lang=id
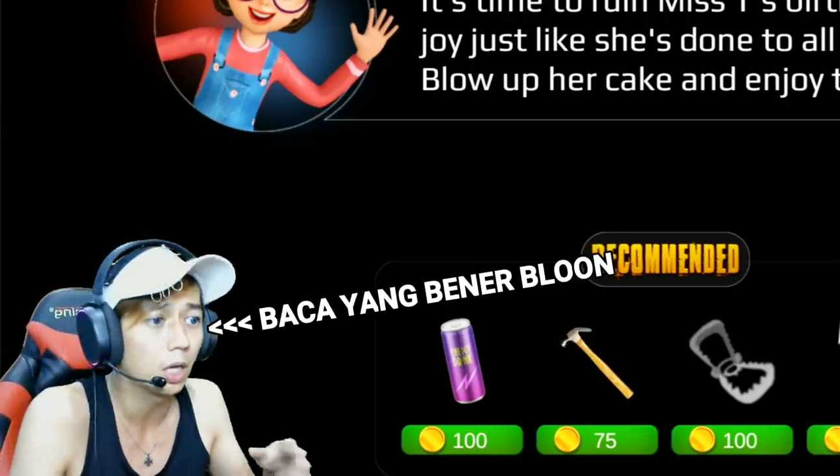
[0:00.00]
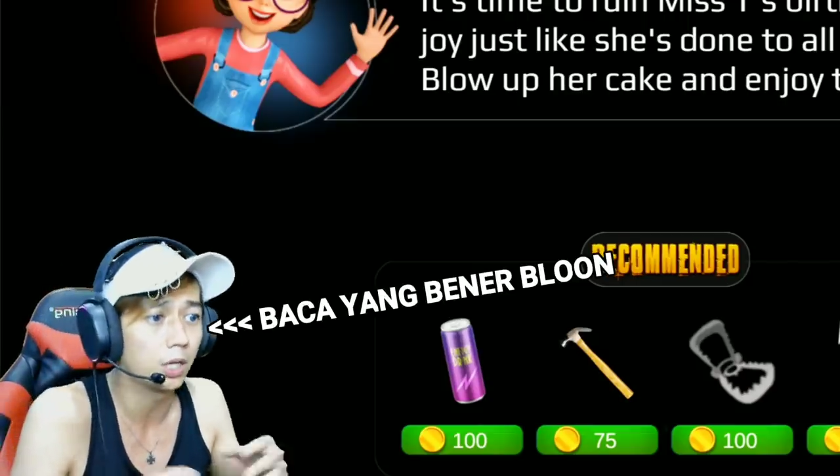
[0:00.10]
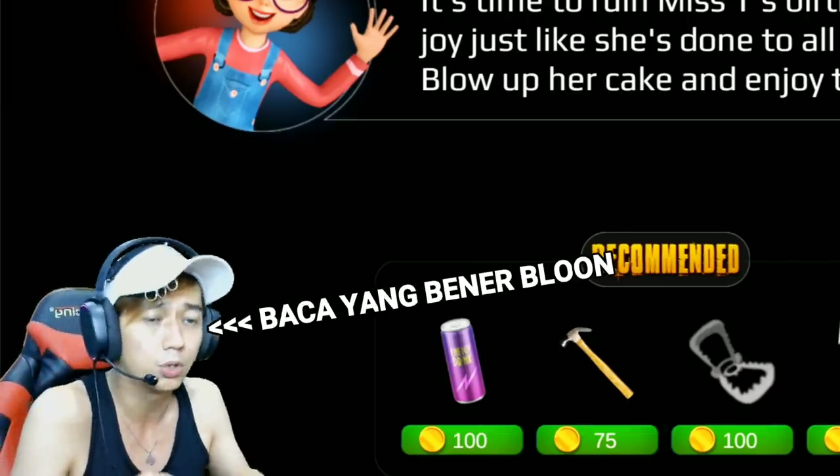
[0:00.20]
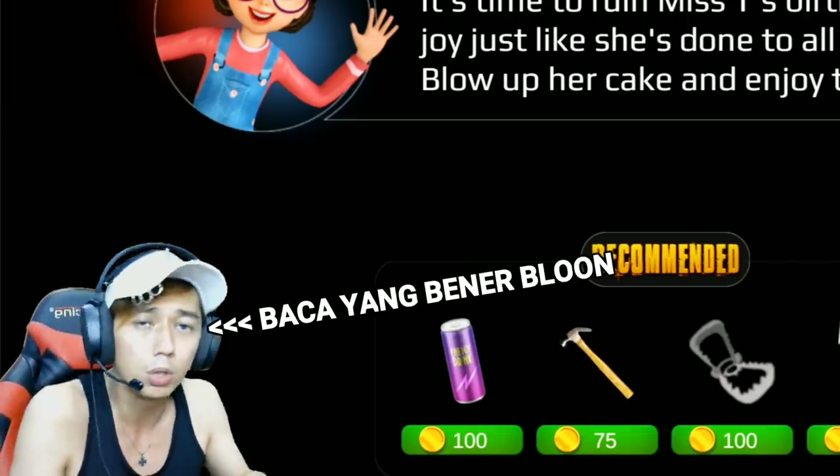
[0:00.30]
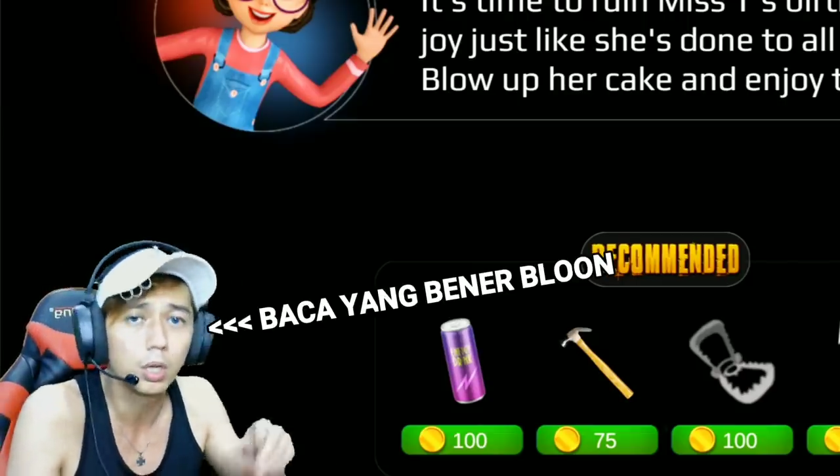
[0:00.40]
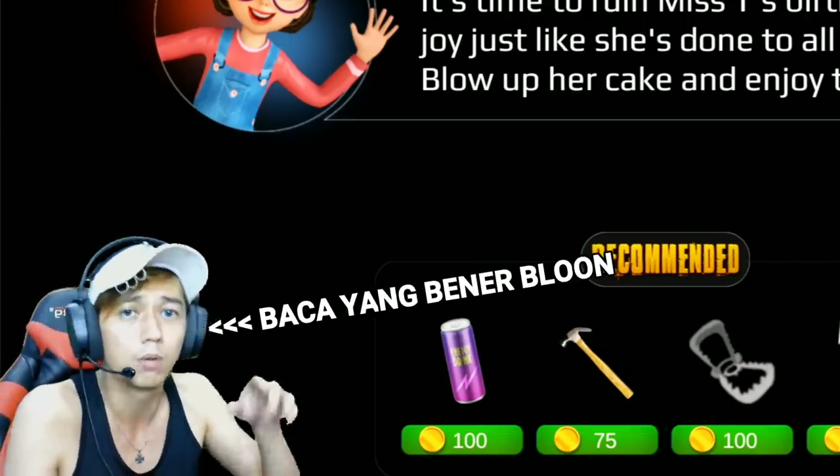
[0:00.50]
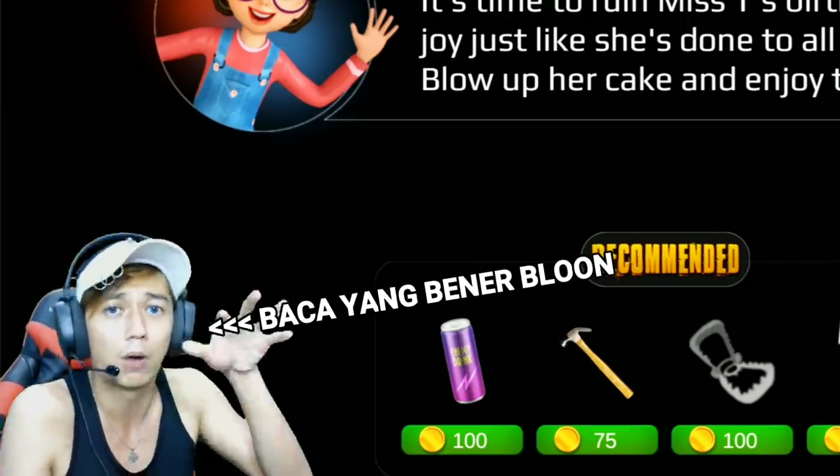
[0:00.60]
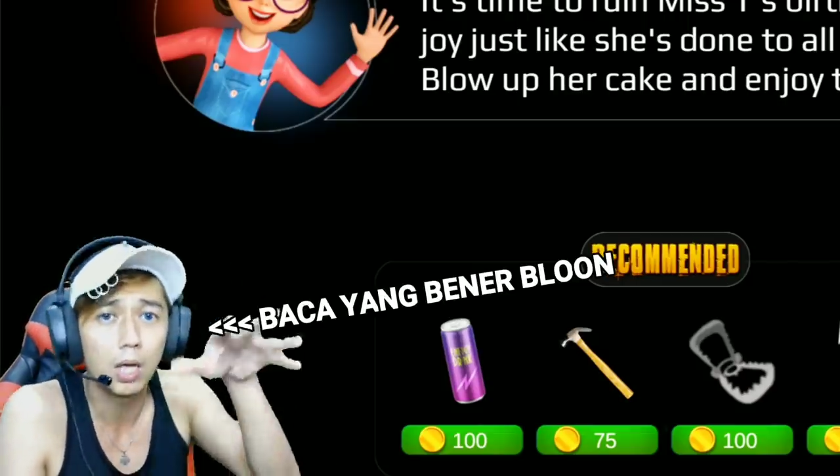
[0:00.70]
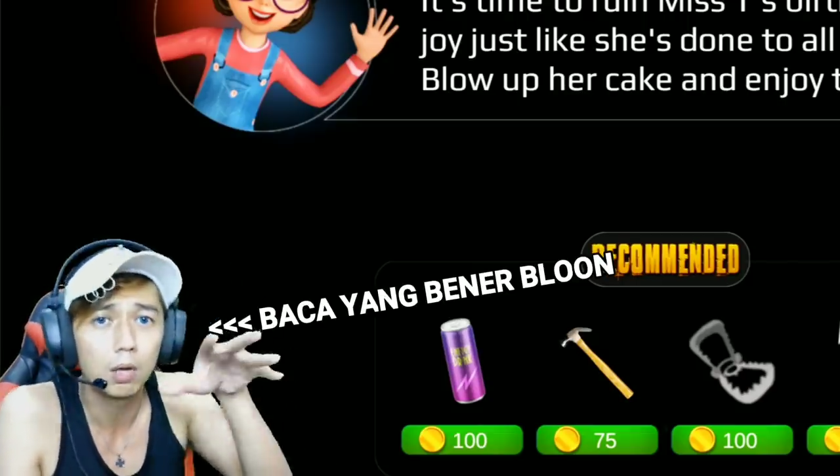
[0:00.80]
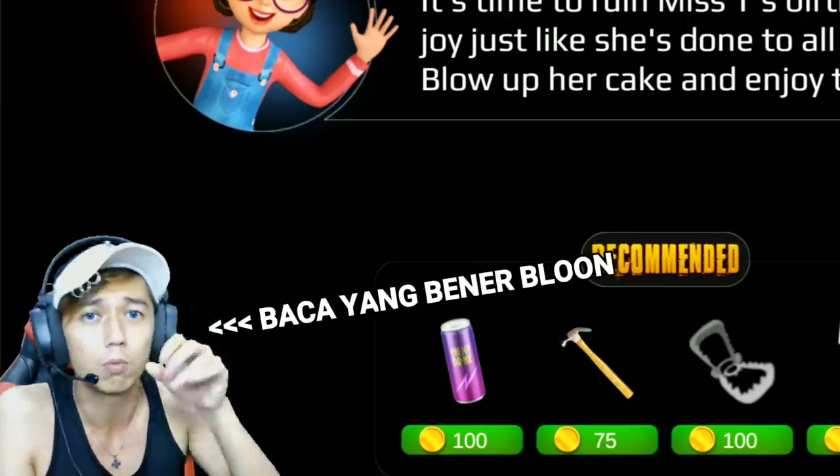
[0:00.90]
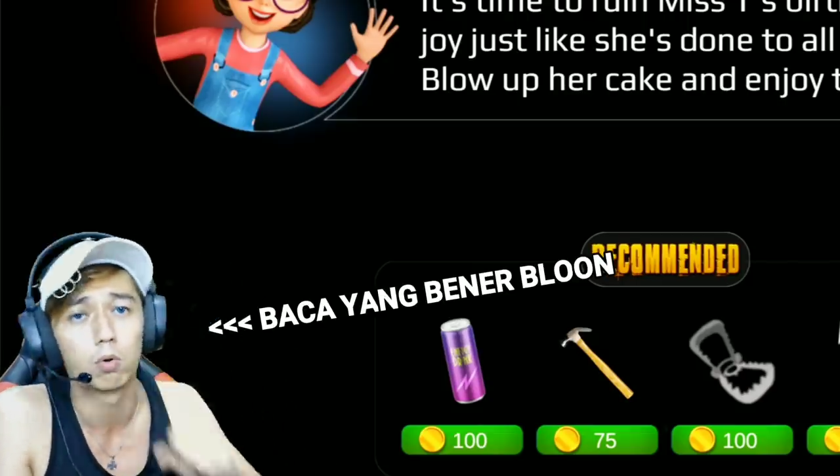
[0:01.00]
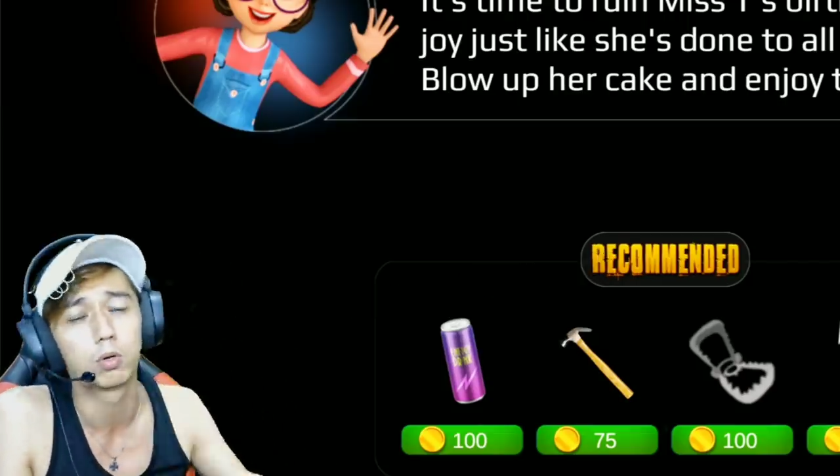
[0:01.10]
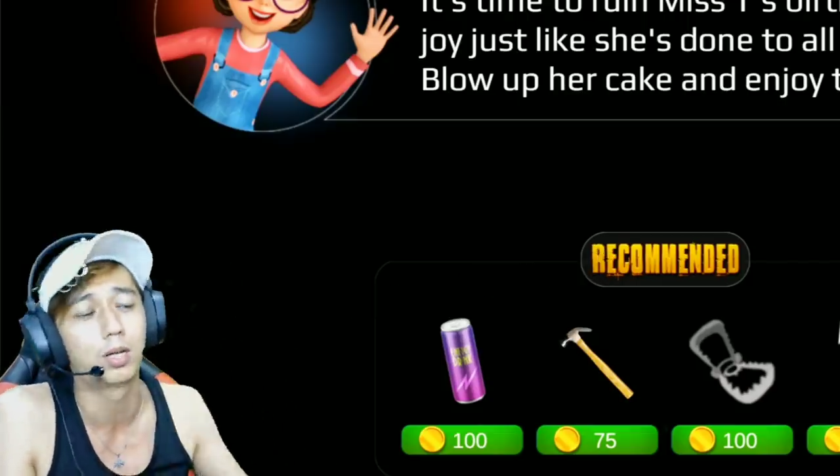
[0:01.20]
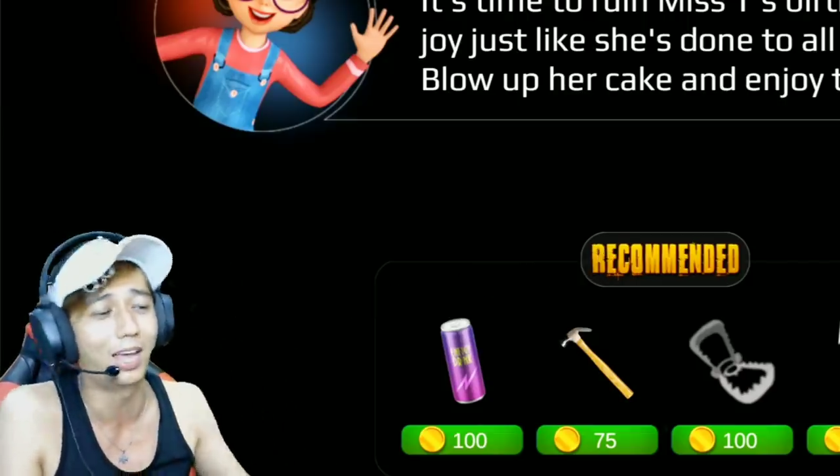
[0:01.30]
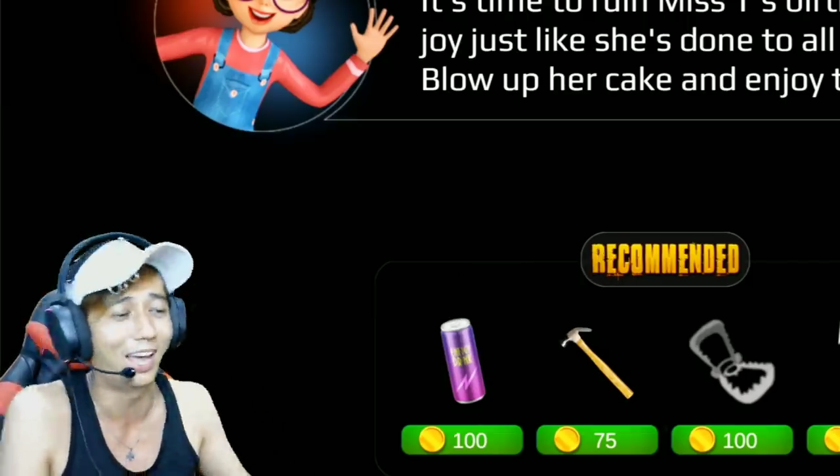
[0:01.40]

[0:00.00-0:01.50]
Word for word: enjoy the fireworks.